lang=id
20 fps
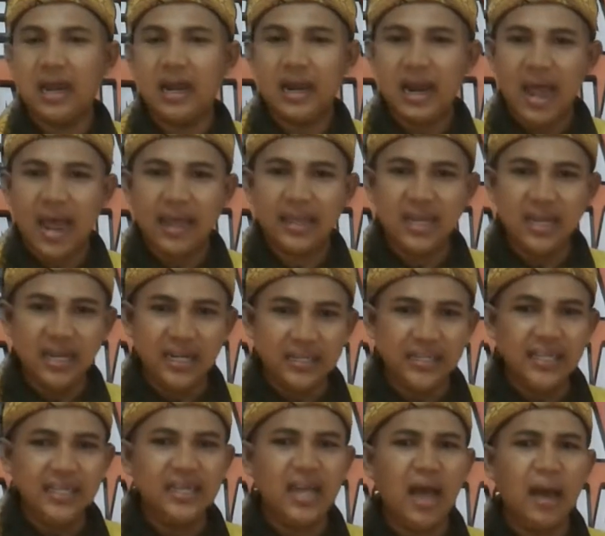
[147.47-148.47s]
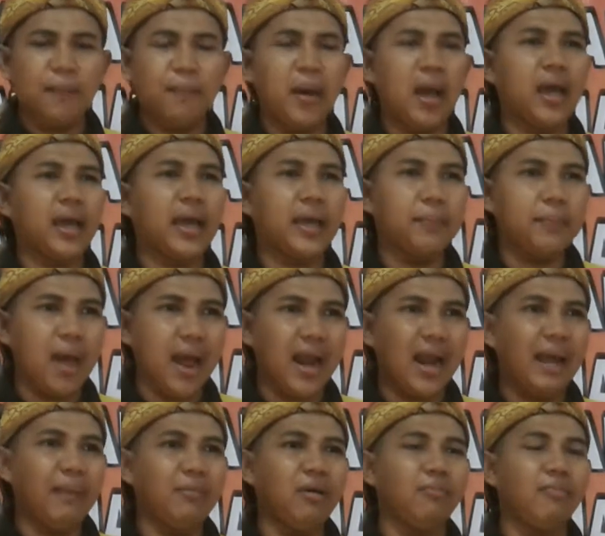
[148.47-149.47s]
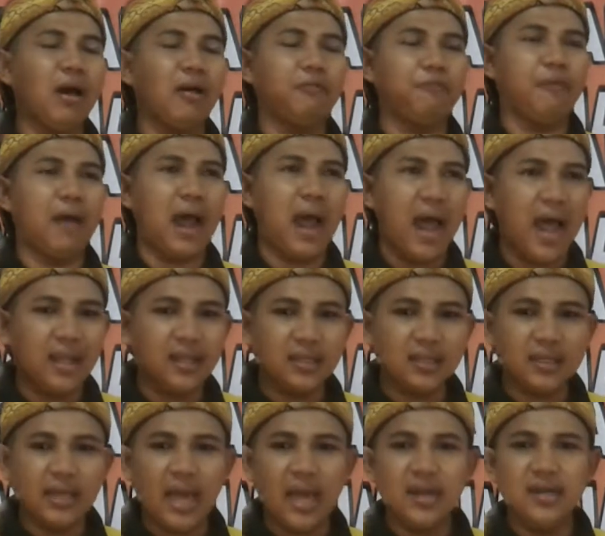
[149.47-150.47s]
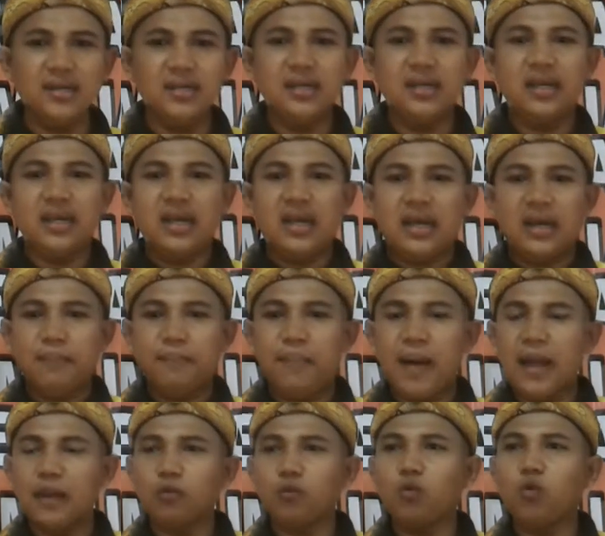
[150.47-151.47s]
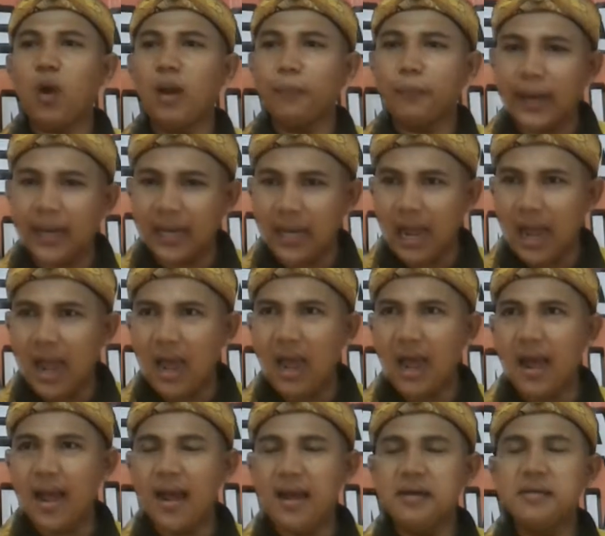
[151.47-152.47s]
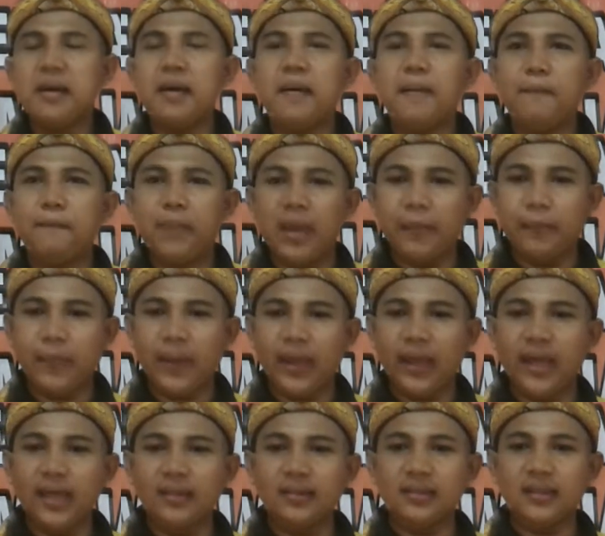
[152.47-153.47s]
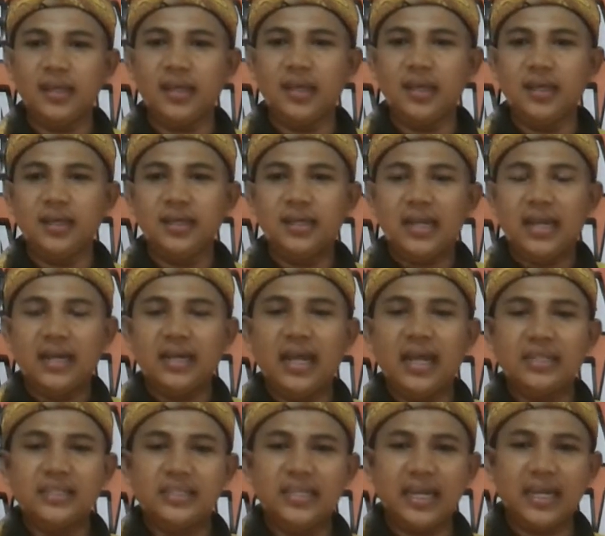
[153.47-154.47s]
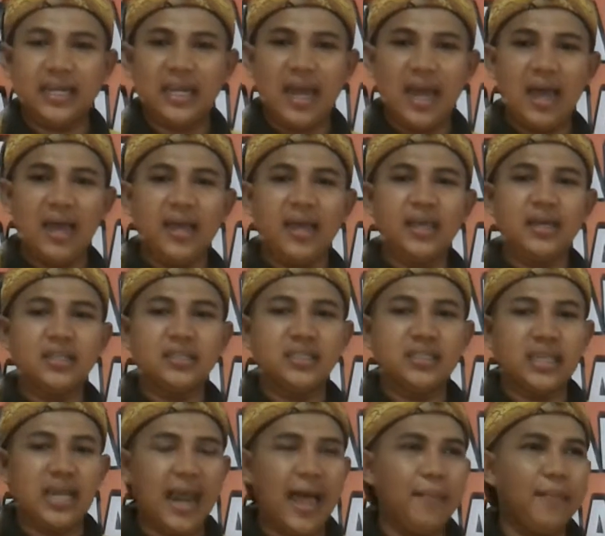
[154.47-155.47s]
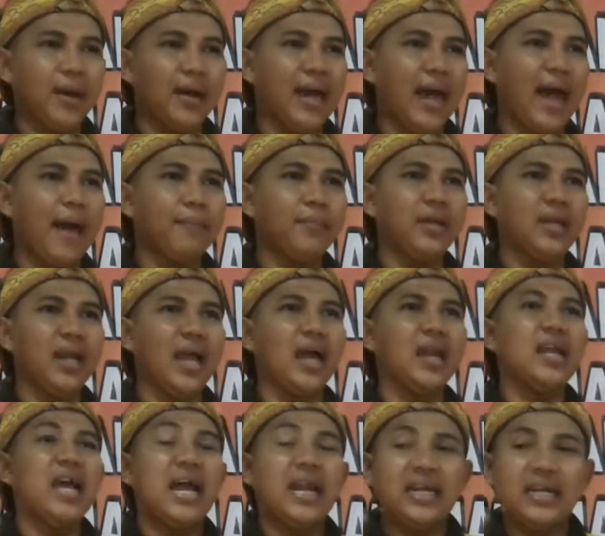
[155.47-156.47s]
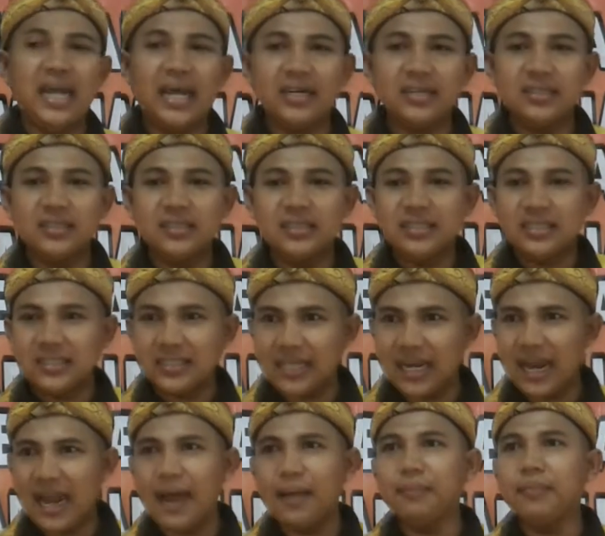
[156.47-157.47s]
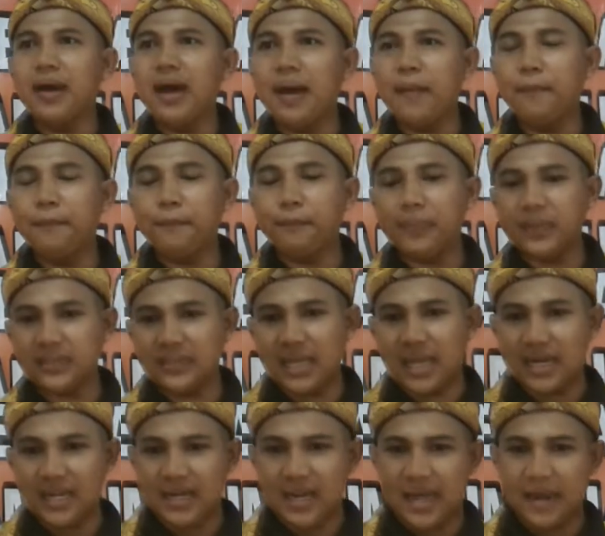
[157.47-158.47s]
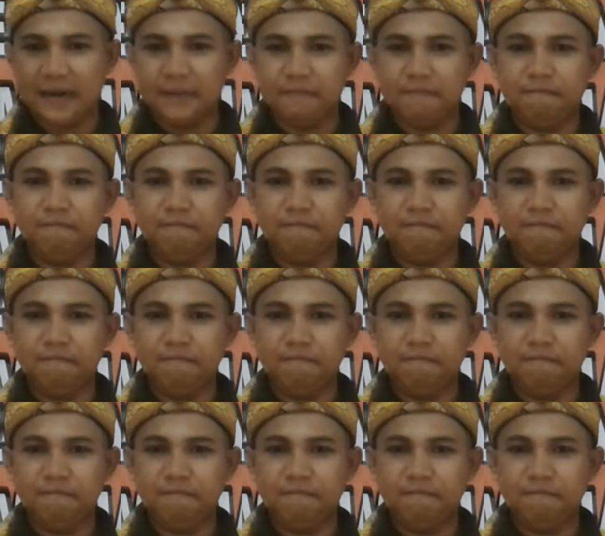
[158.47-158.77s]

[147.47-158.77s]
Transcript: Nah, yang ketiga, bagaimana memanfaatkan bantuan PKH, BPNT, dan JKN selama kehamilan dan selama persalinan.